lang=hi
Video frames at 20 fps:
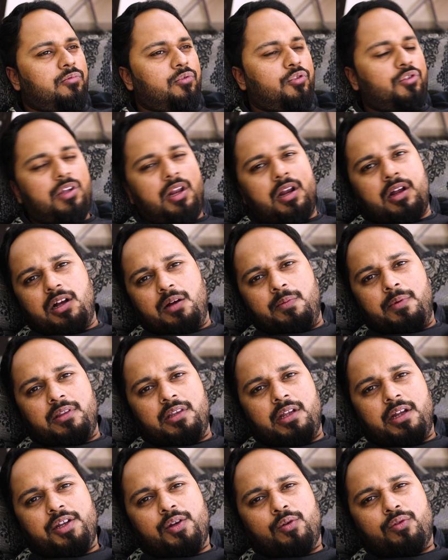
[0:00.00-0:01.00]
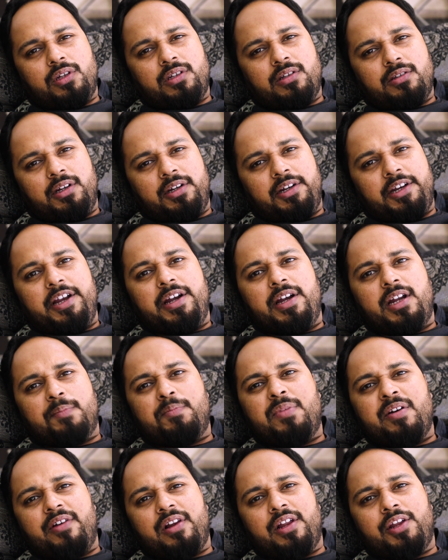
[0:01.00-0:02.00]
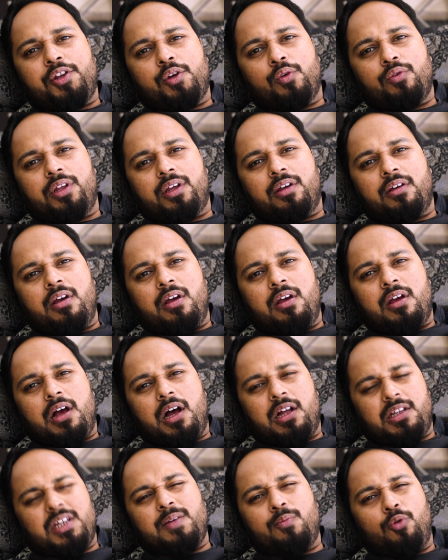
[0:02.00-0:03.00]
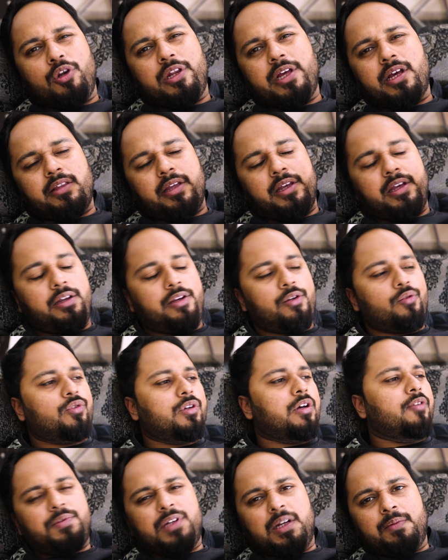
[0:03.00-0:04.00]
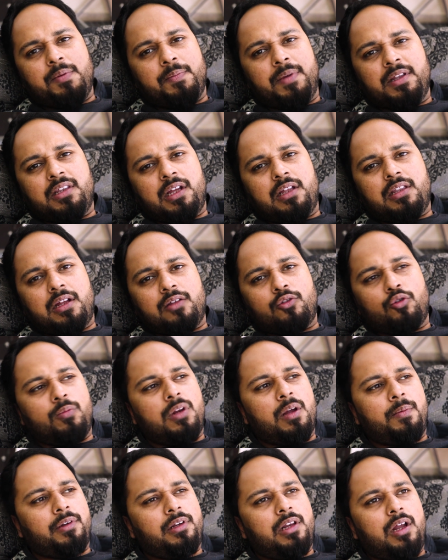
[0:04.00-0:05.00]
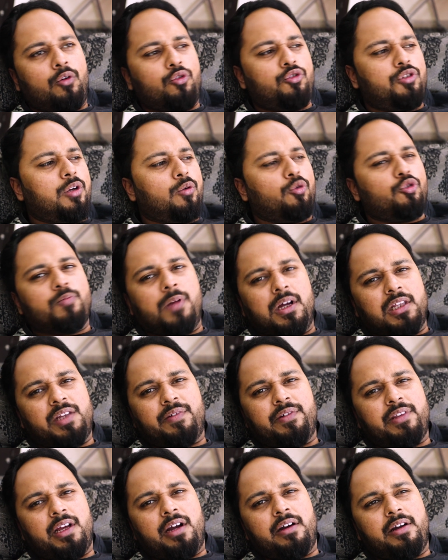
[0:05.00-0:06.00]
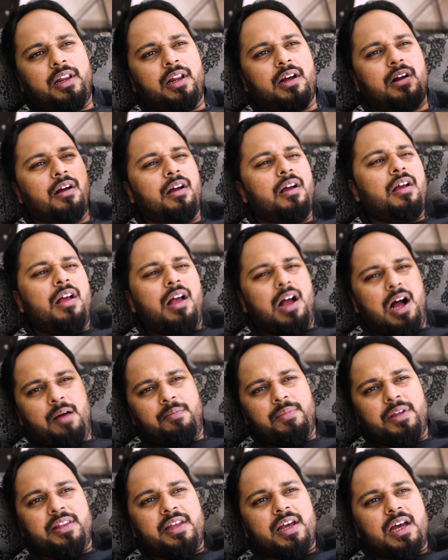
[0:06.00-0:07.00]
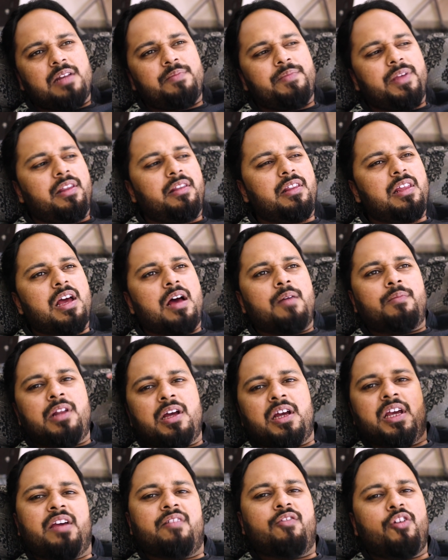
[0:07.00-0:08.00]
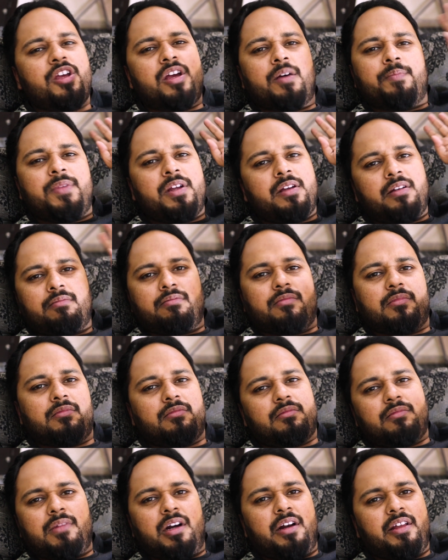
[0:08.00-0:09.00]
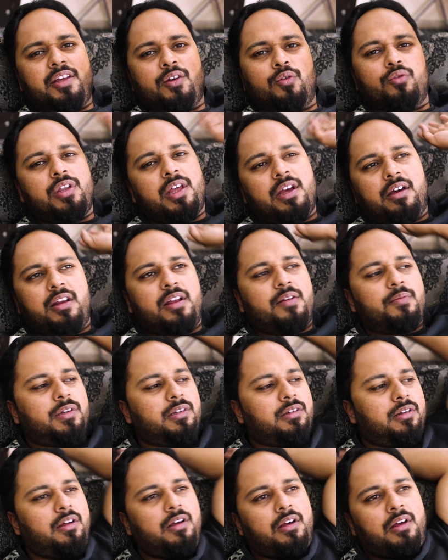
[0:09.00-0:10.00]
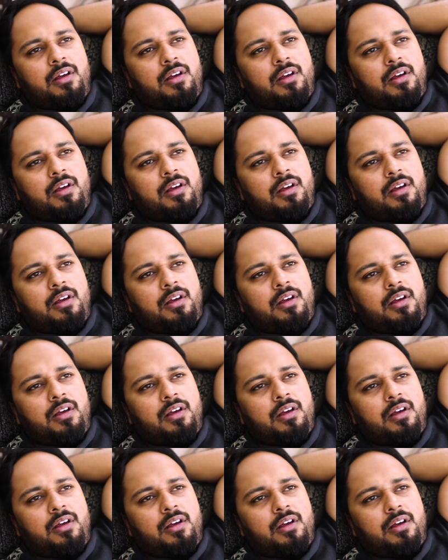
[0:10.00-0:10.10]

उस तरह का बंदा नहीं होता जैसे टीन डब्बे वाले नहीं होते अजीब भूलिया था यानी उस सेक्शन पे बंदा था दुबला पतला उससे कुछ बातें बातें करने लगा हमने ध्यान भी नहीं दिया हम लगे वही अपनी लड़की को देख रहे हैं बस